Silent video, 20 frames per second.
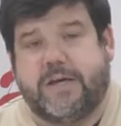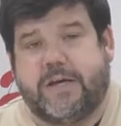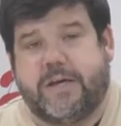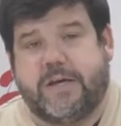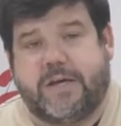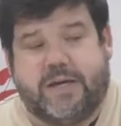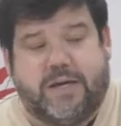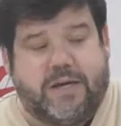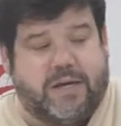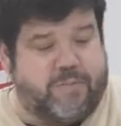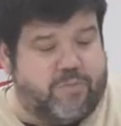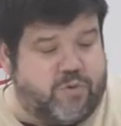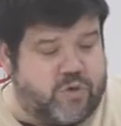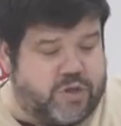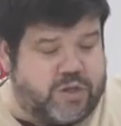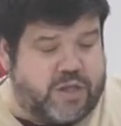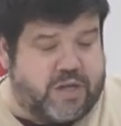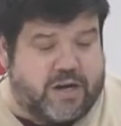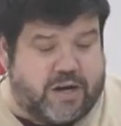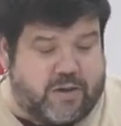eh,
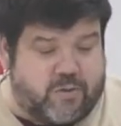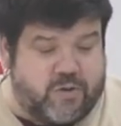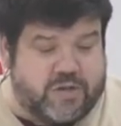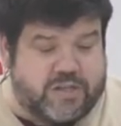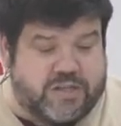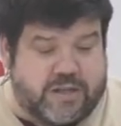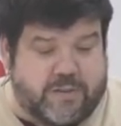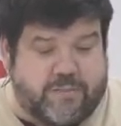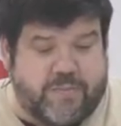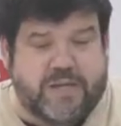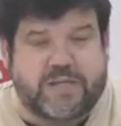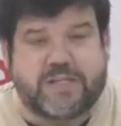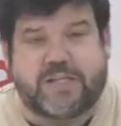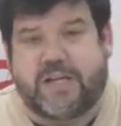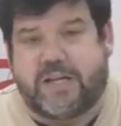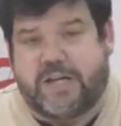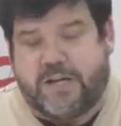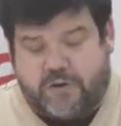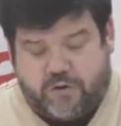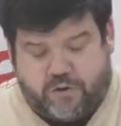hemos cerrado este mes
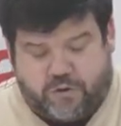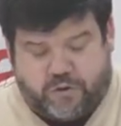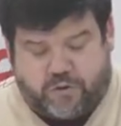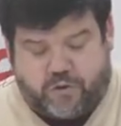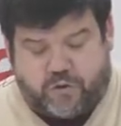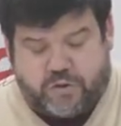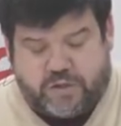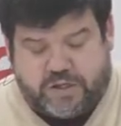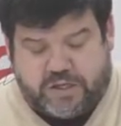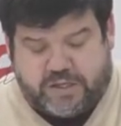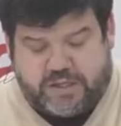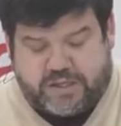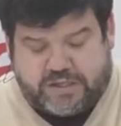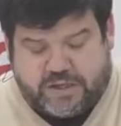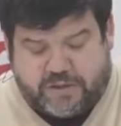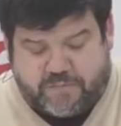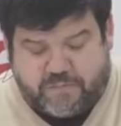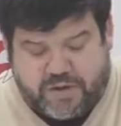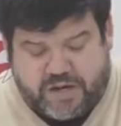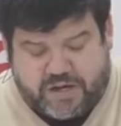de enero con
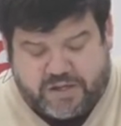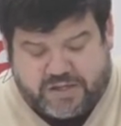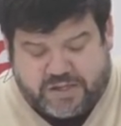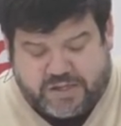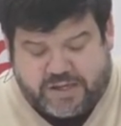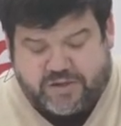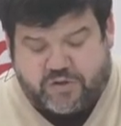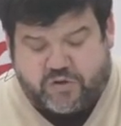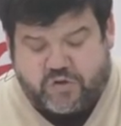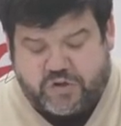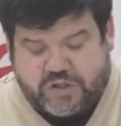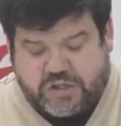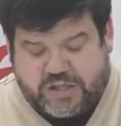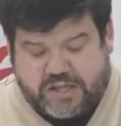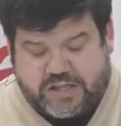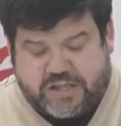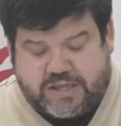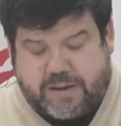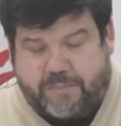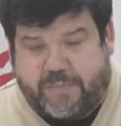
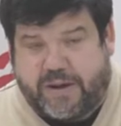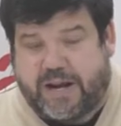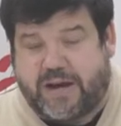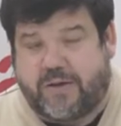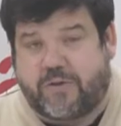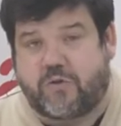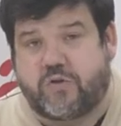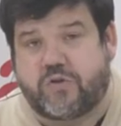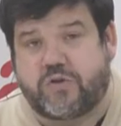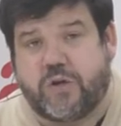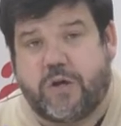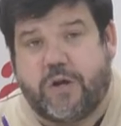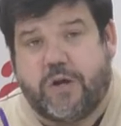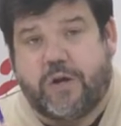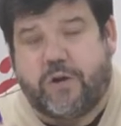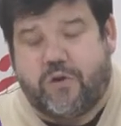16.170 parados,